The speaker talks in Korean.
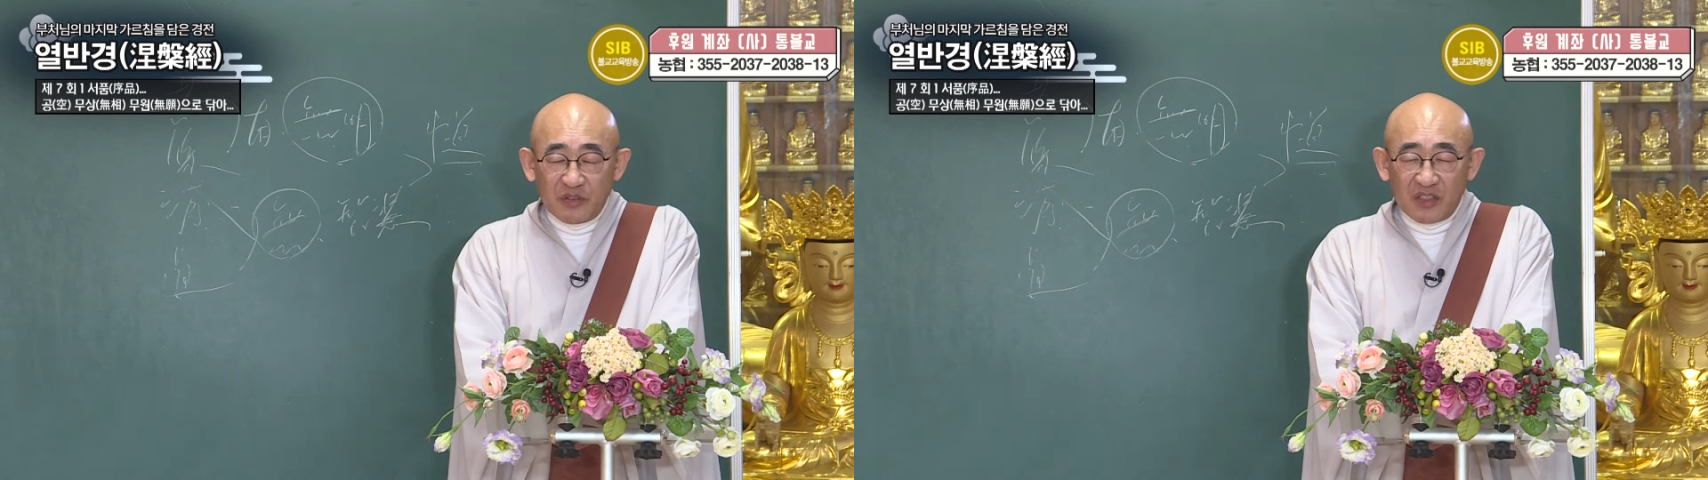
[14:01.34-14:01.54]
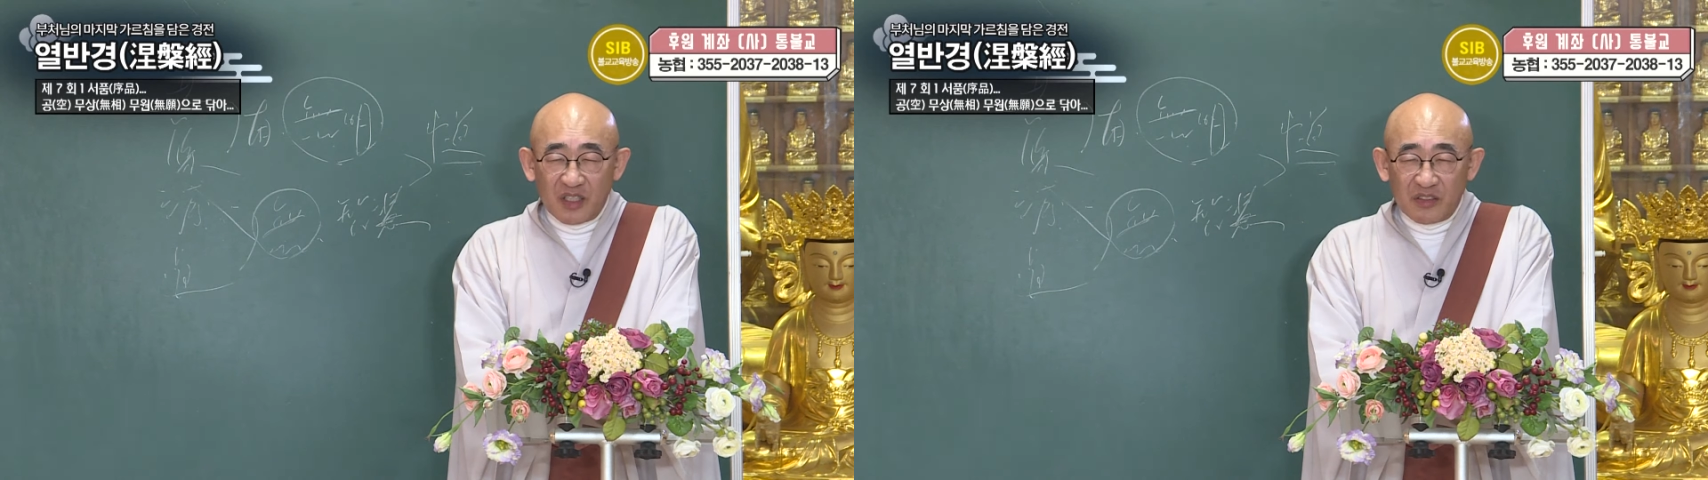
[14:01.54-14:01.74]

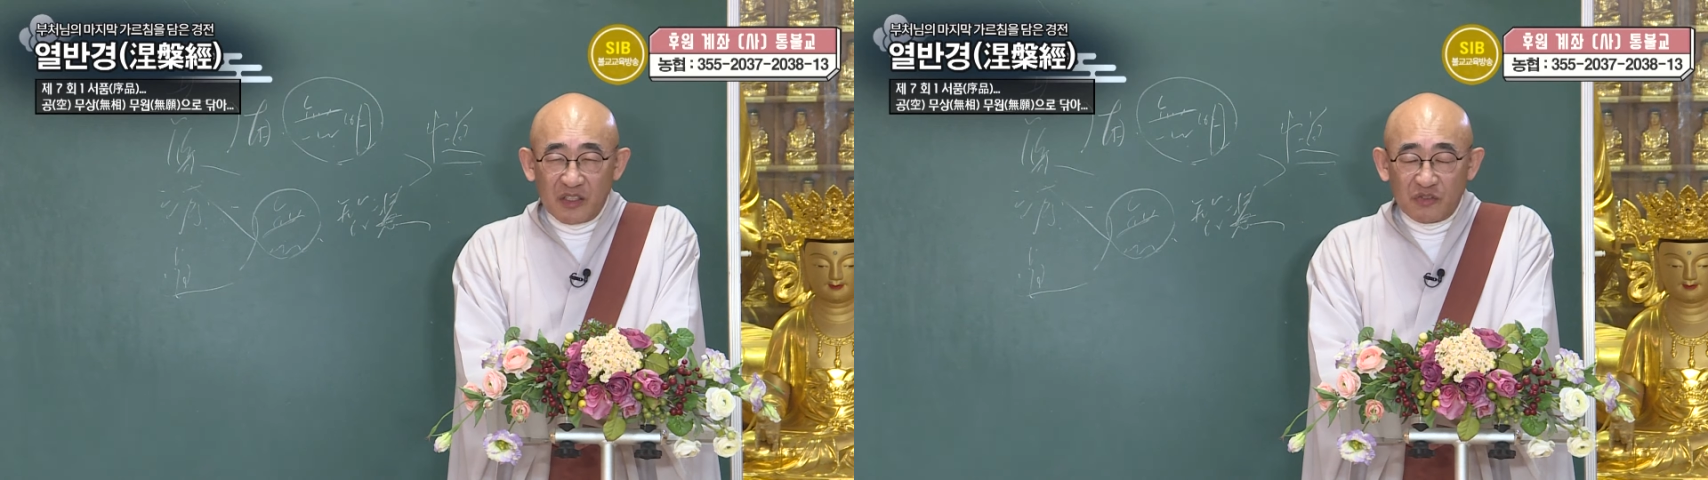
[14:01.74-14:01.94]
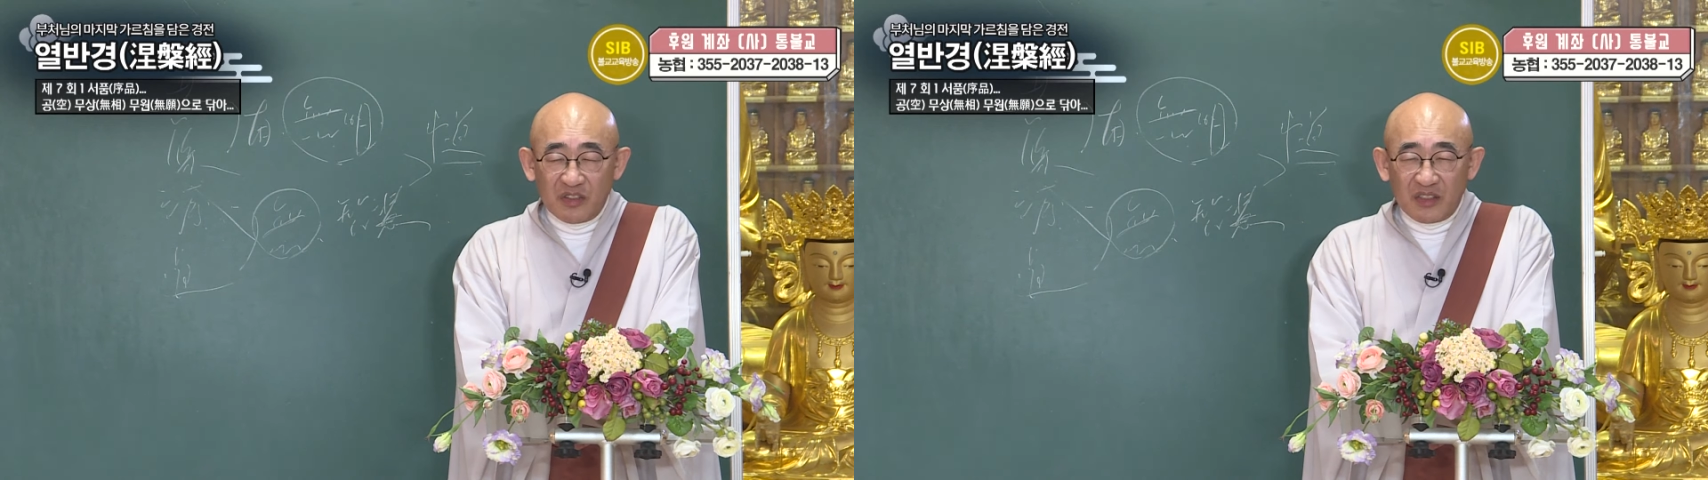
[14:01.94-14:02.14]
부처가
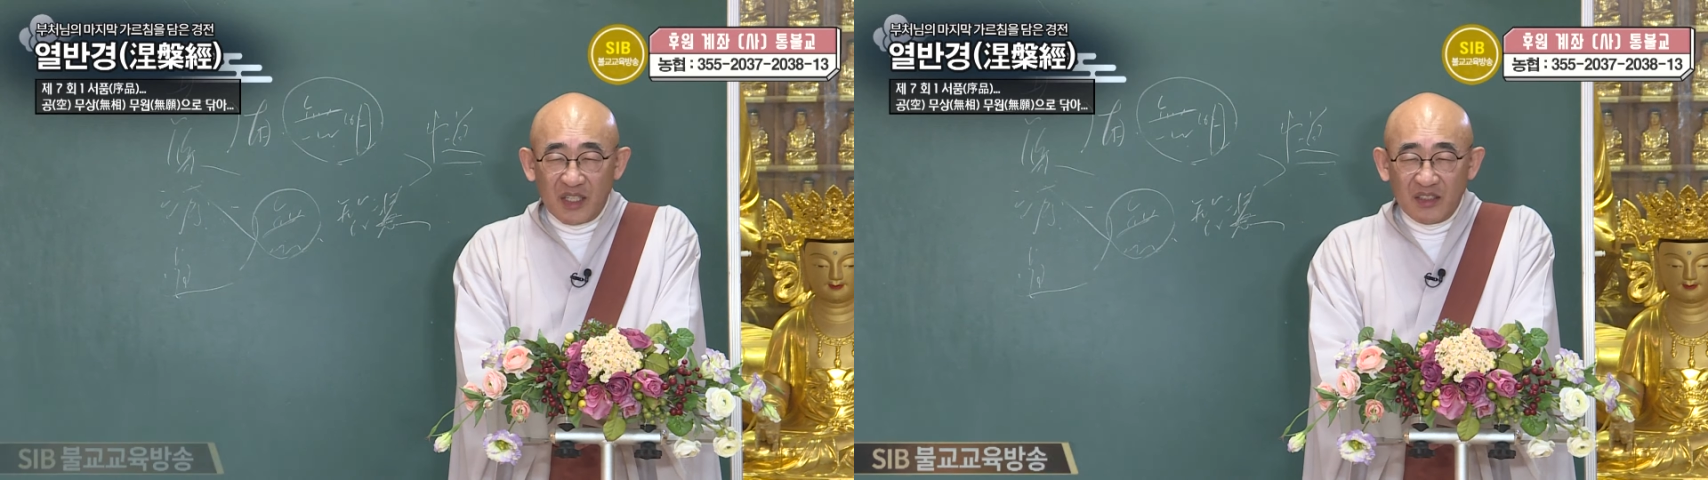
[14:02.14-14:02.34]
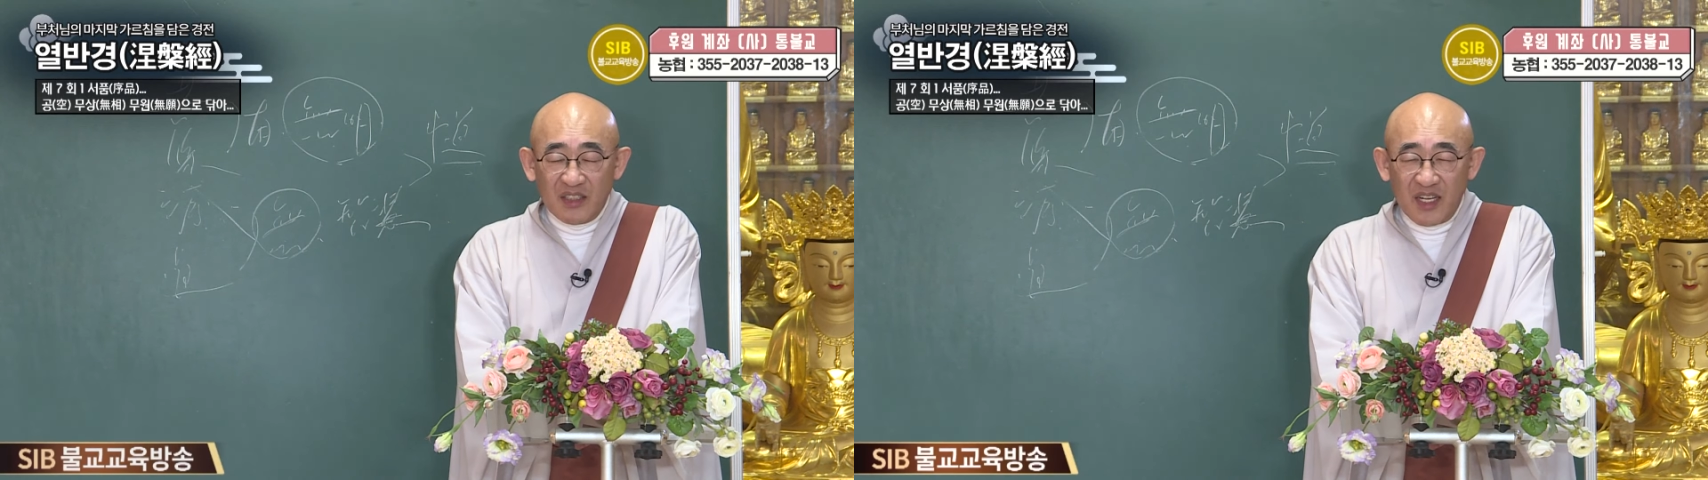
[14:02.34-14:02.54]
될 수
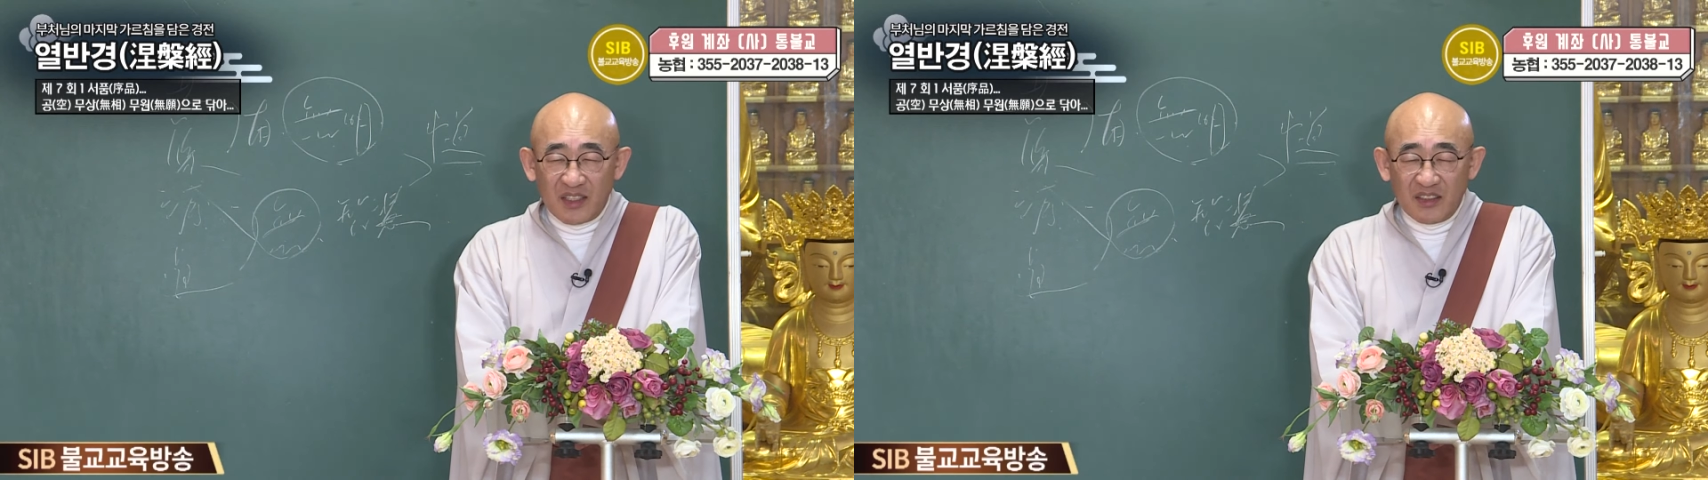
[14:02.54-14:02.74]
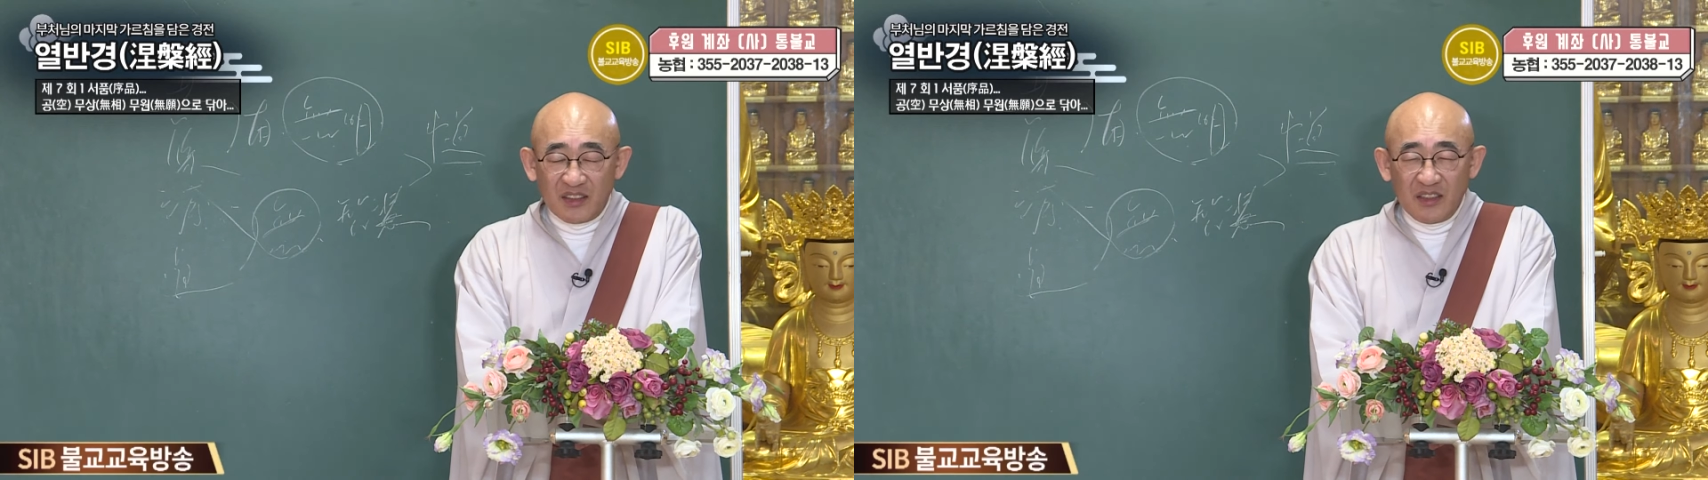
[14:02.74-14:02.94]
있다는
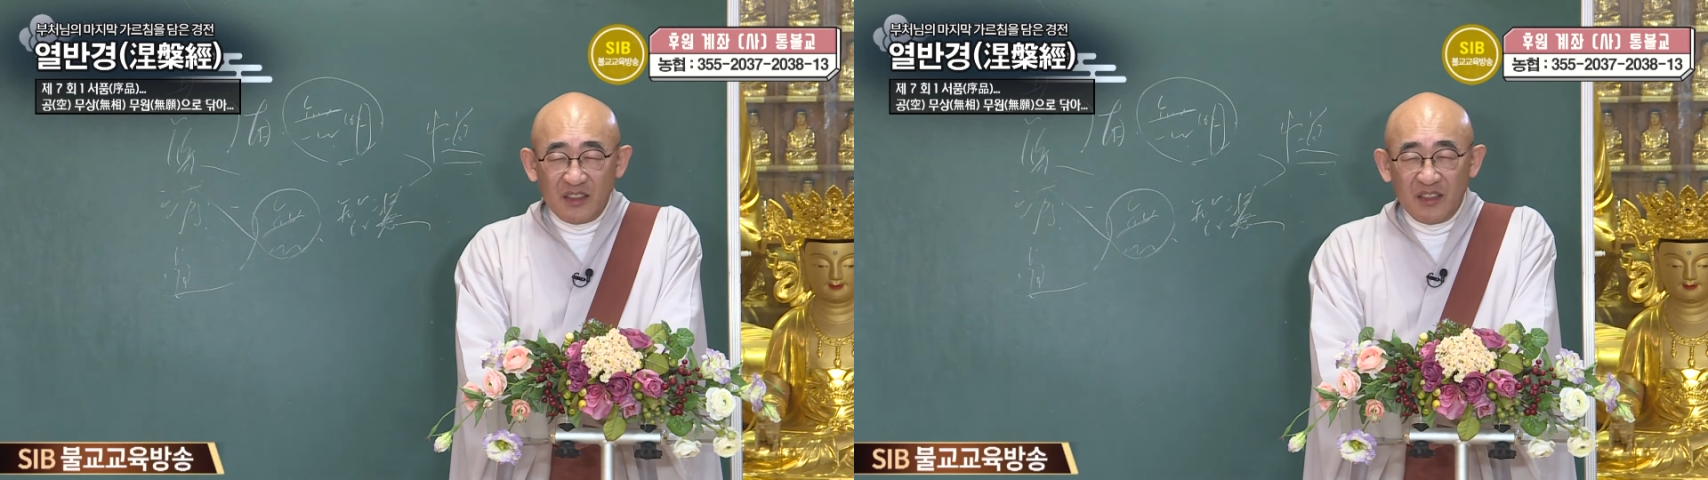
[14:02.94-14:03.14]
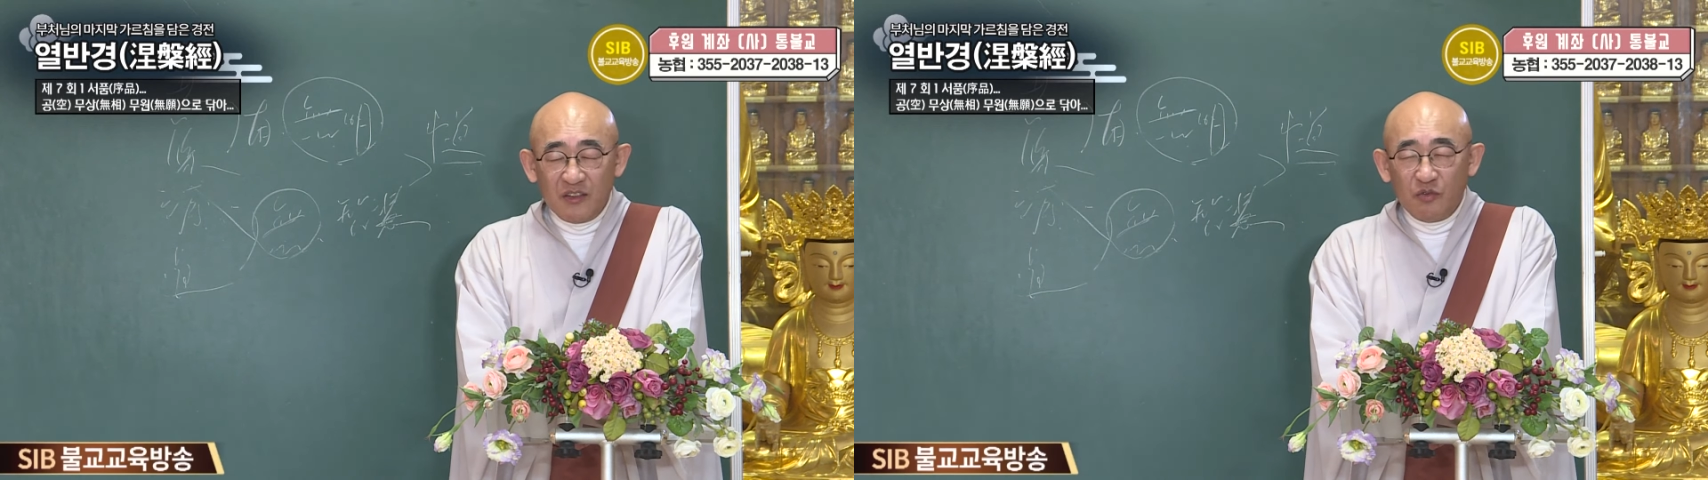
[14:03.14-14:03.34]
이야기지.